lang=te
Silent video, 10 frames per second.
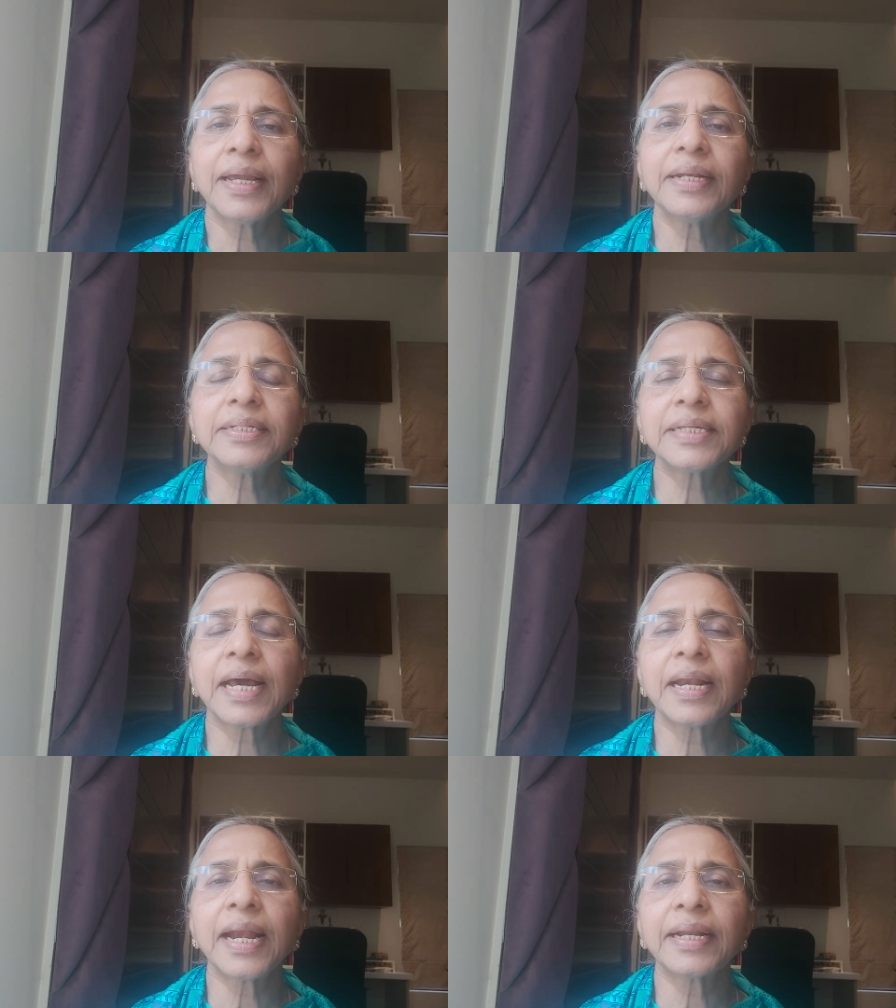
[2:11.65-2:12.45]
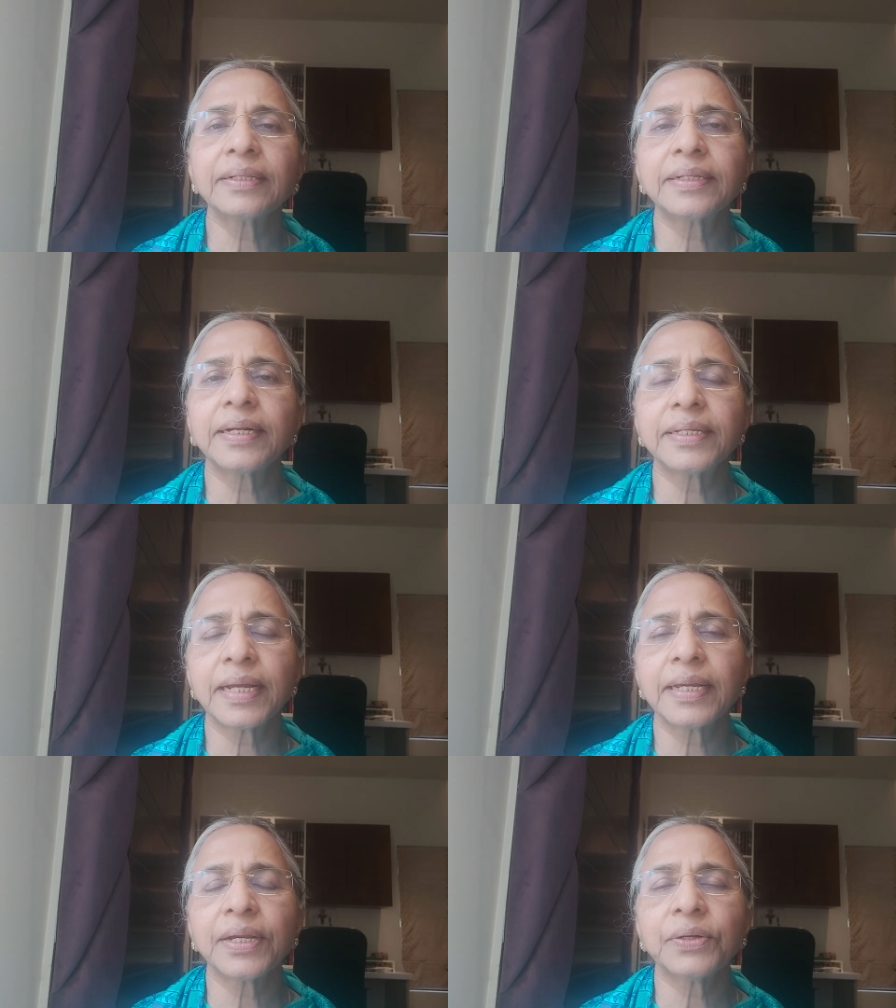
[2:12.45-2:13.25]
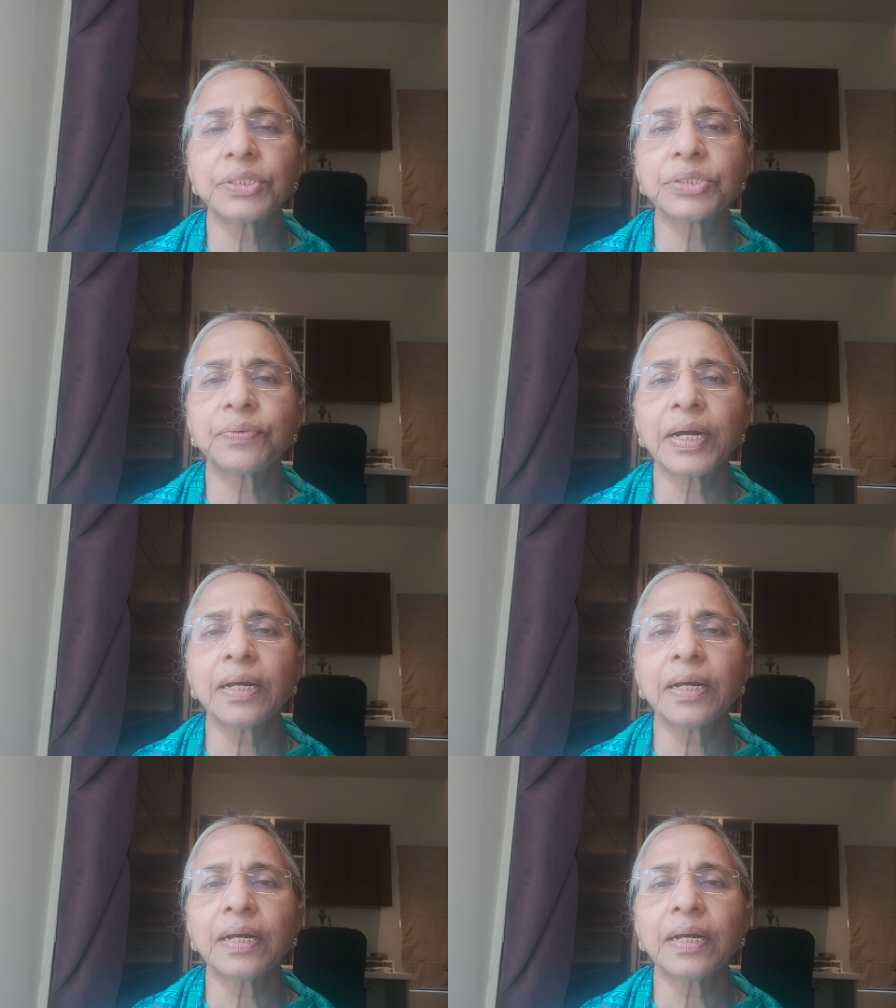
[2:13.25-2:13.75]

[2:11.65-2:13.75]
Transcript: ఎన్నిసార్లు అడుగుతాడు యహోశివ